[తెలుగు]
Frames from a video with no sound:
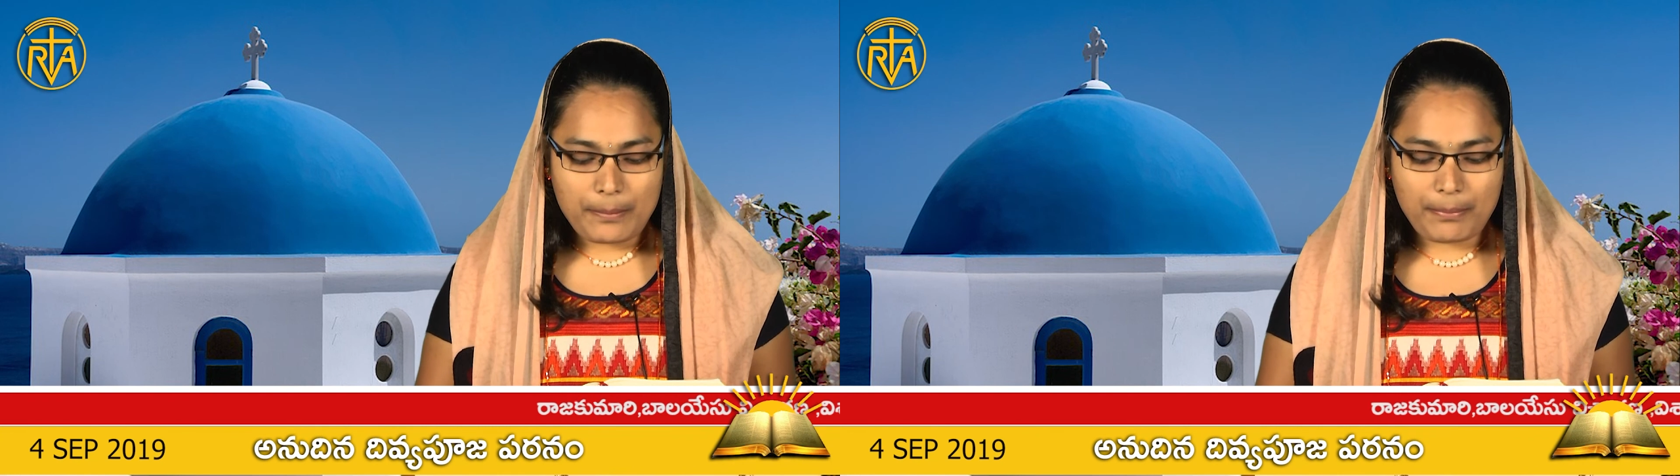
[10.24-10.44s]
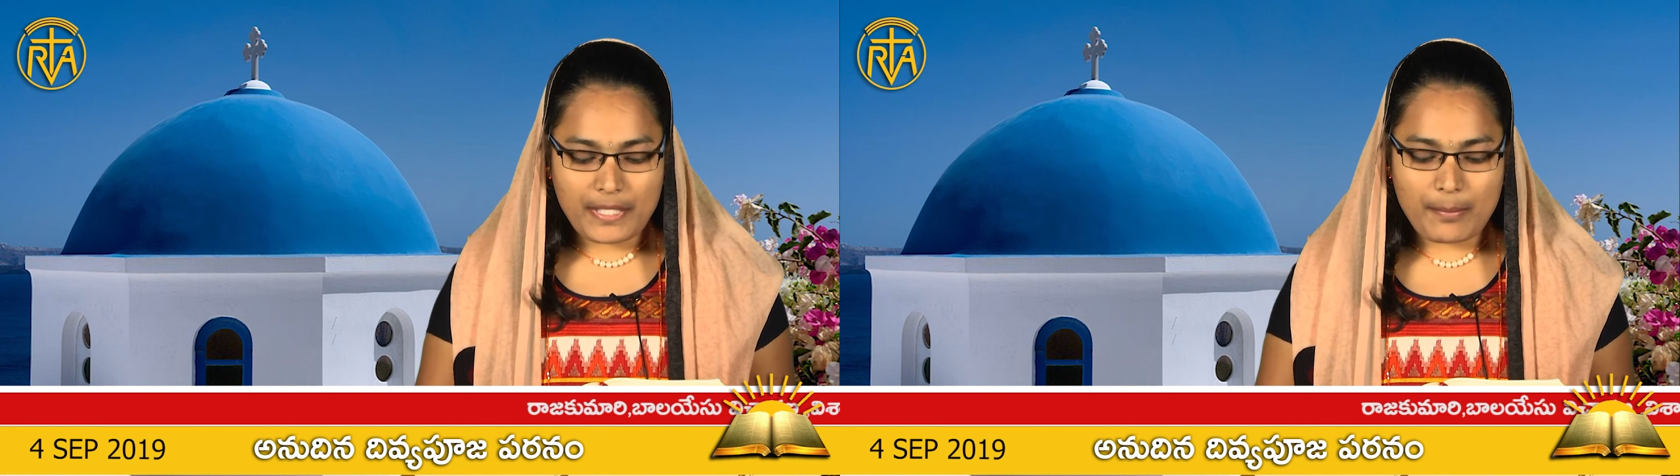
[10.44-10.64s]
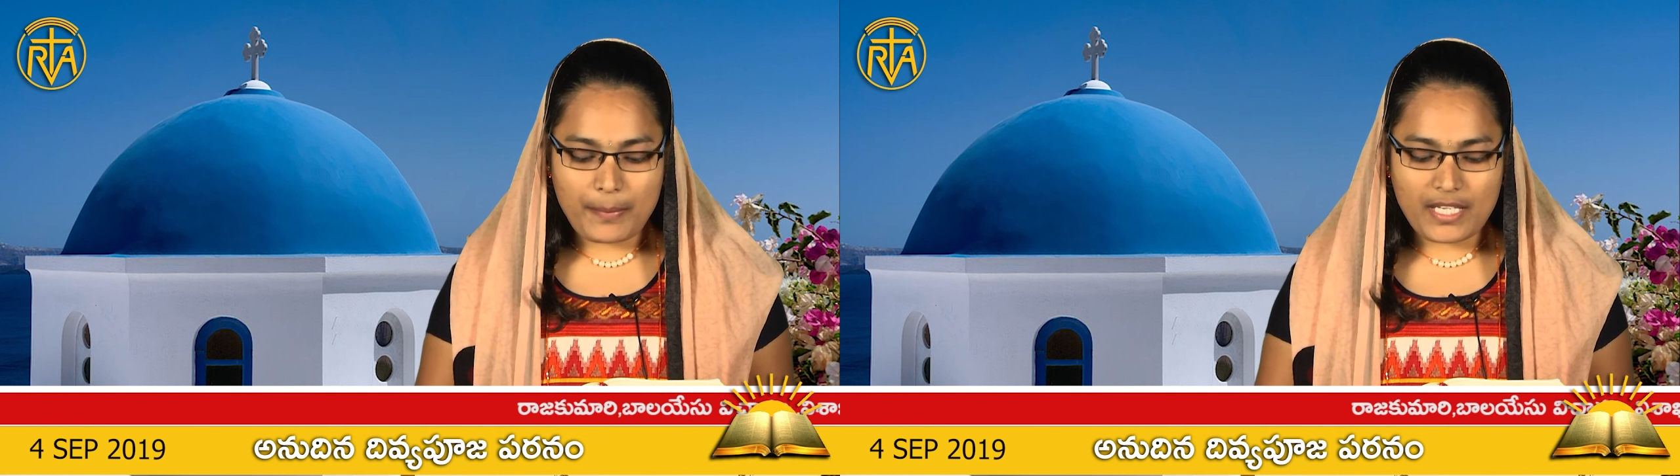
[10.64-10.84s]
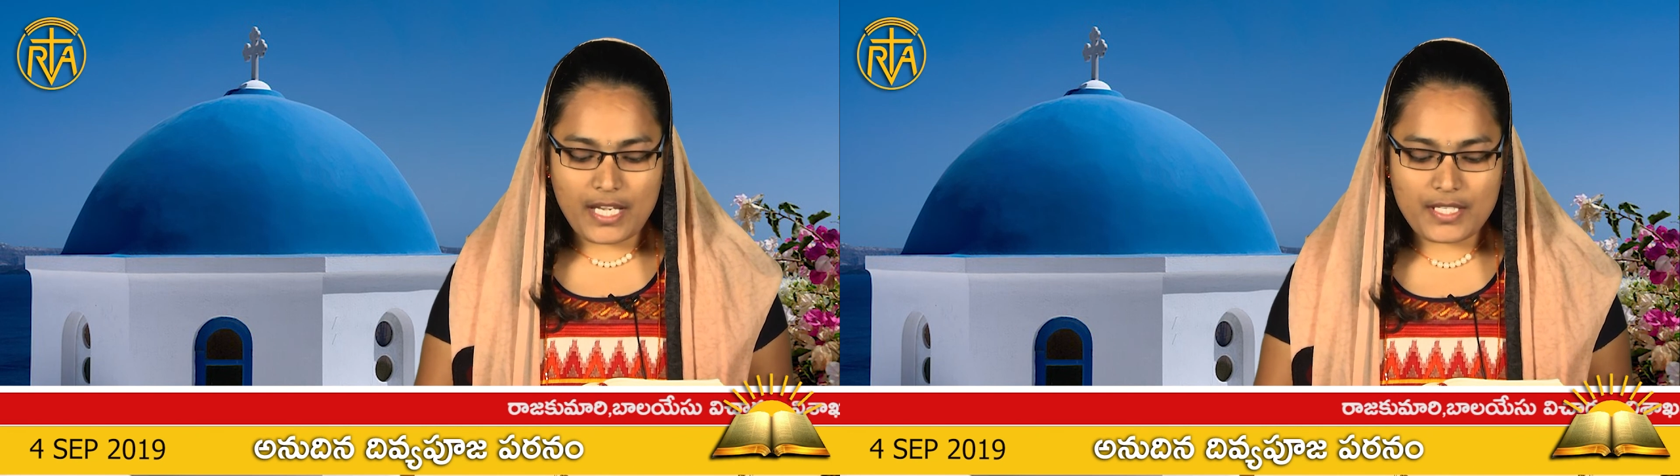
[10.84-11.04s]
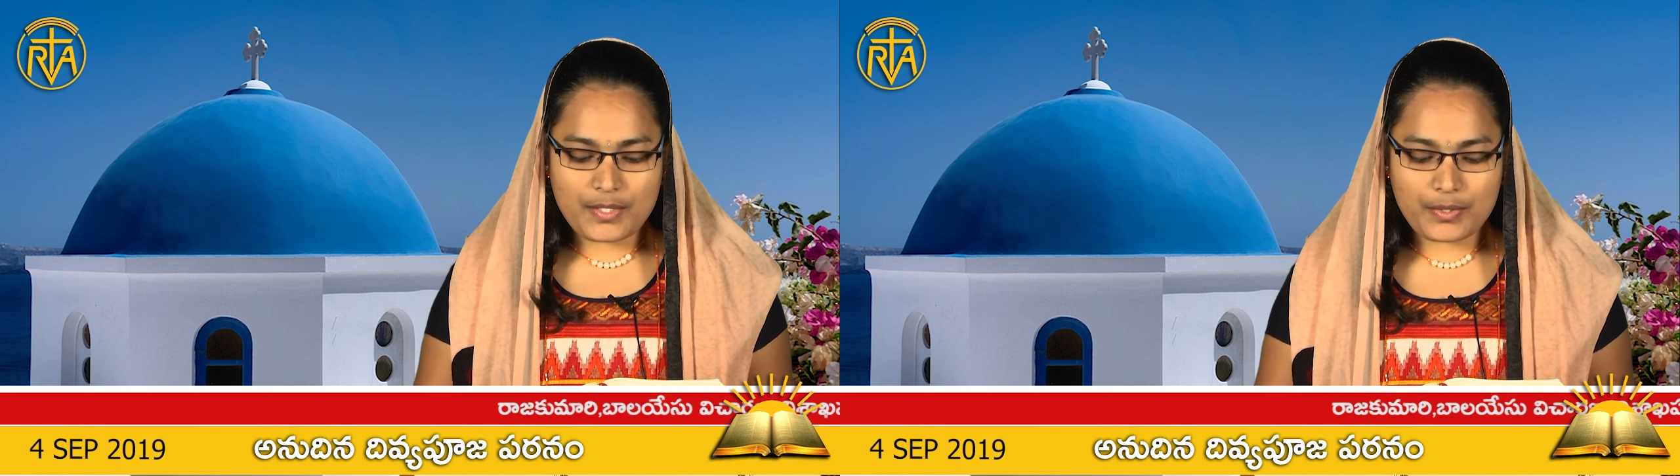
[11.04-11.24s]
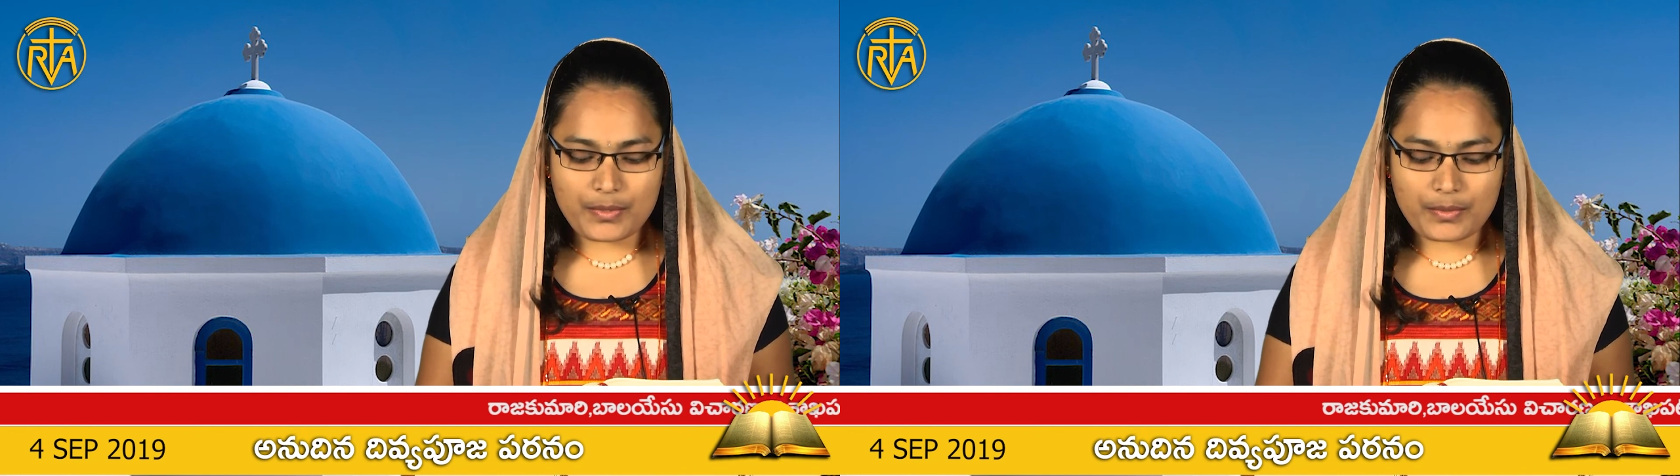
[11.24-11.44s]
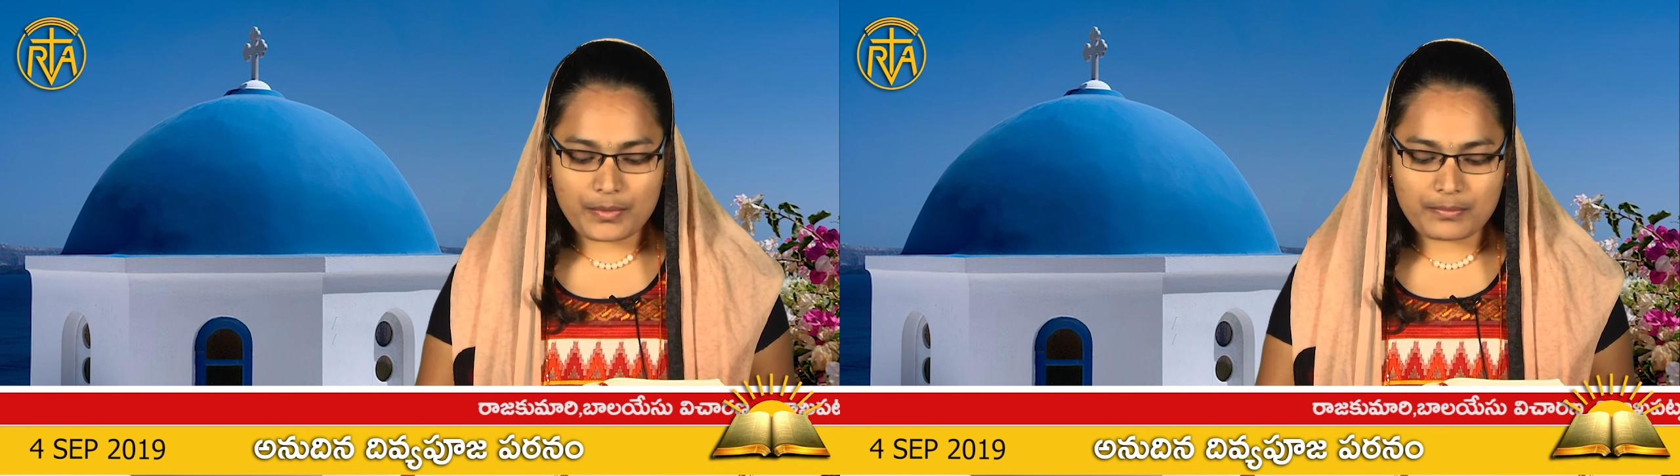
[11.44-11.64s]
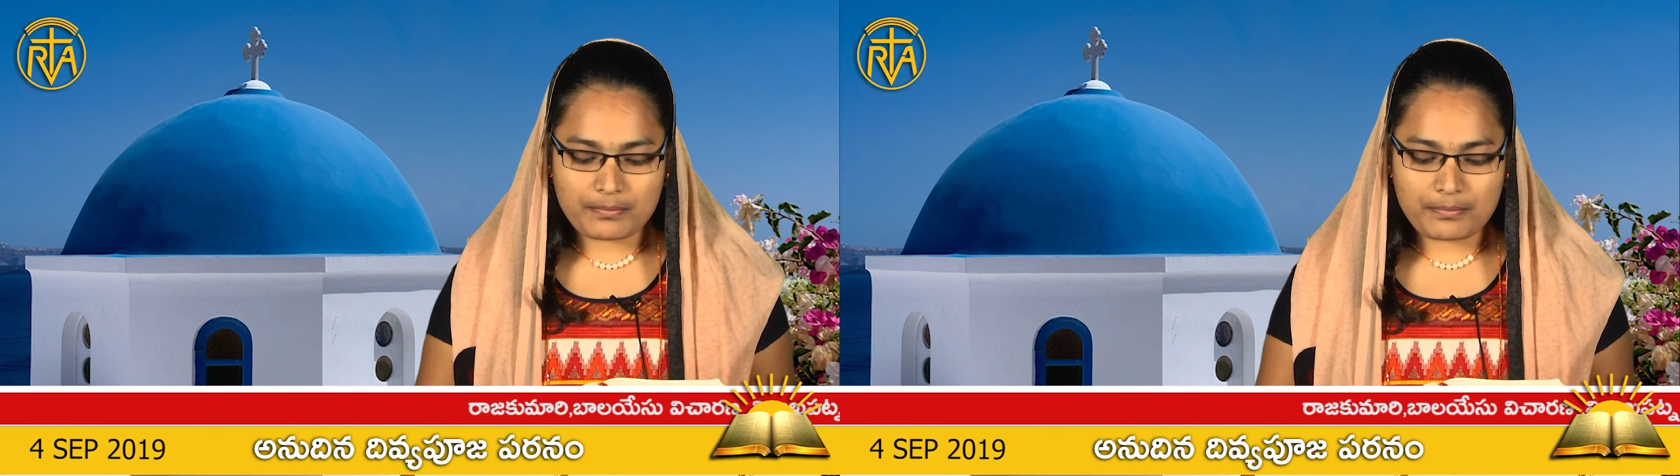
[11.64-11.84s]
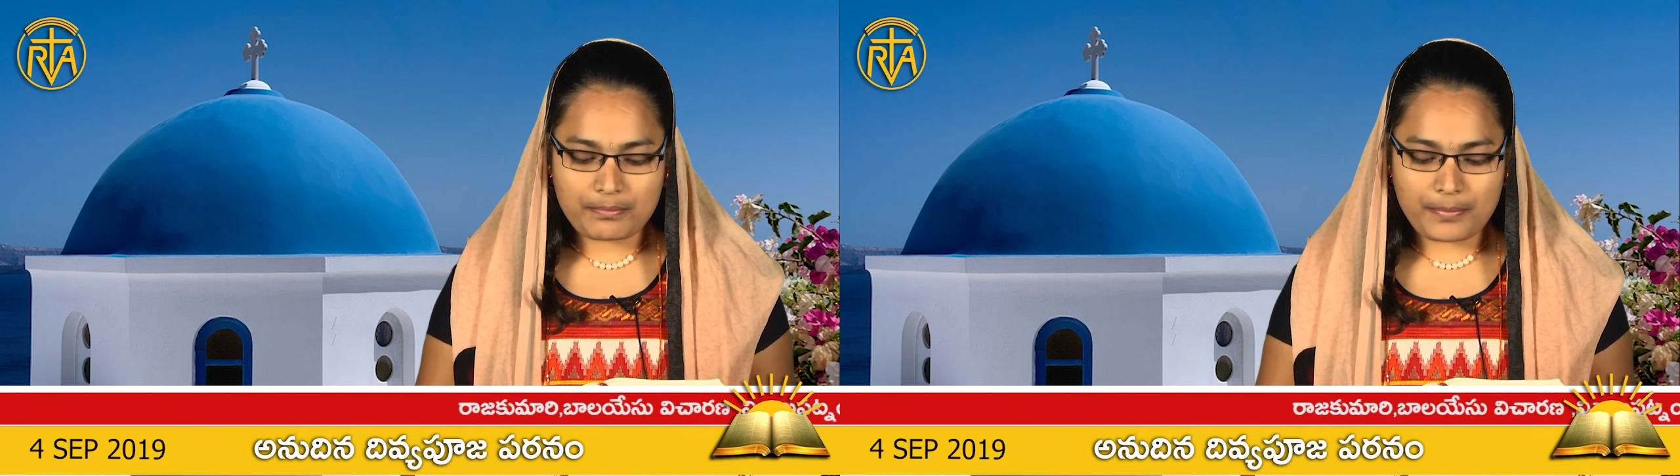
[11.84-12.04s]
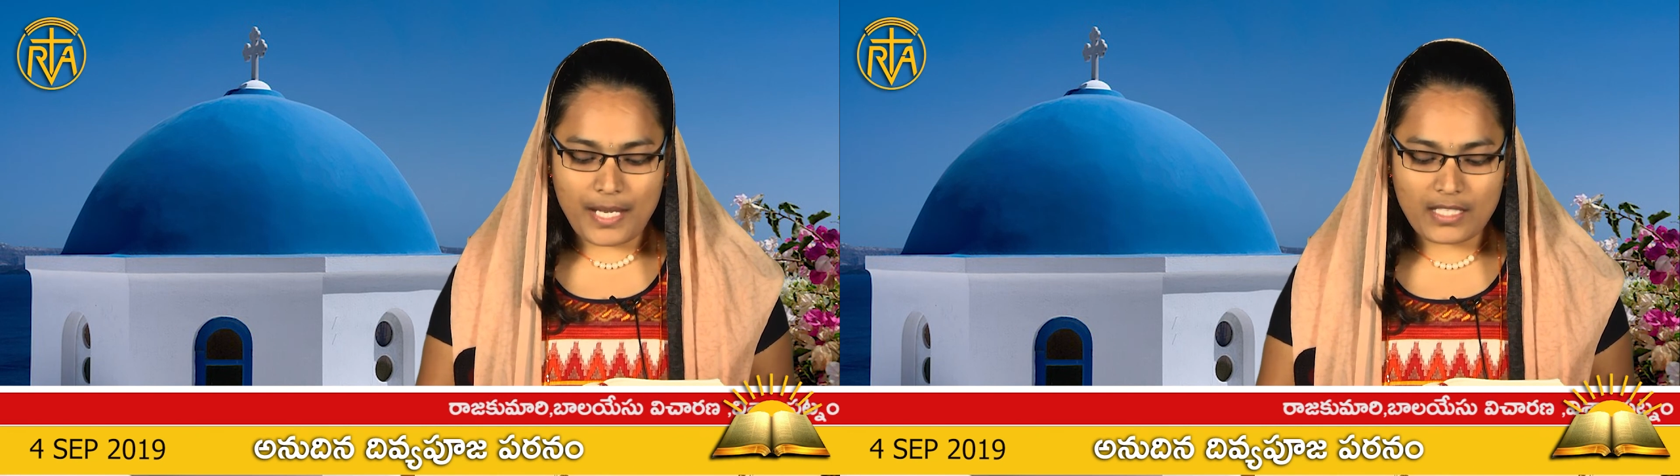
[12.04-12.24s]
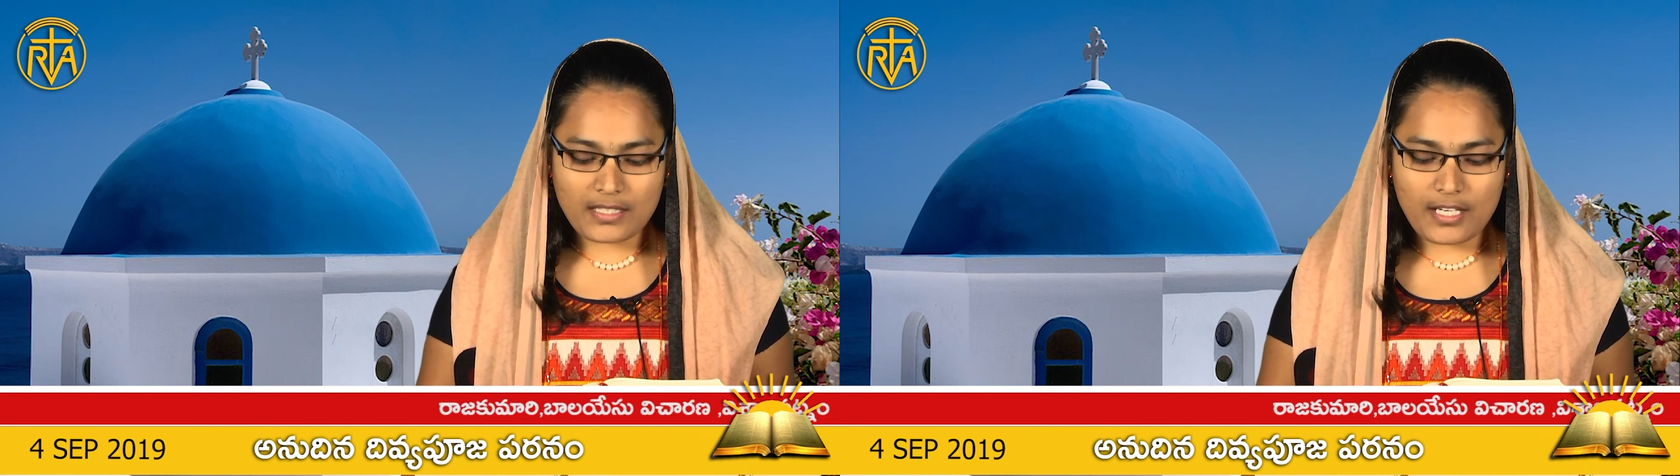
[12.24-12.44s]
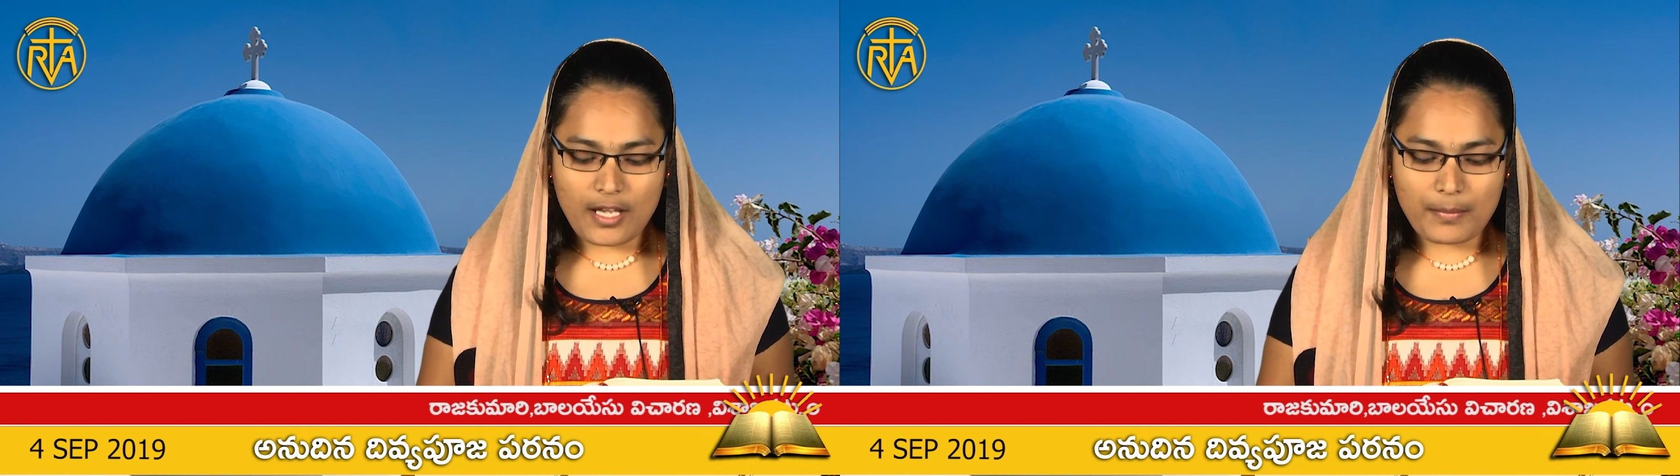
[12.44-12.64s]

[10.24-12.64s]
పిదప యేసు ప్రార్థనా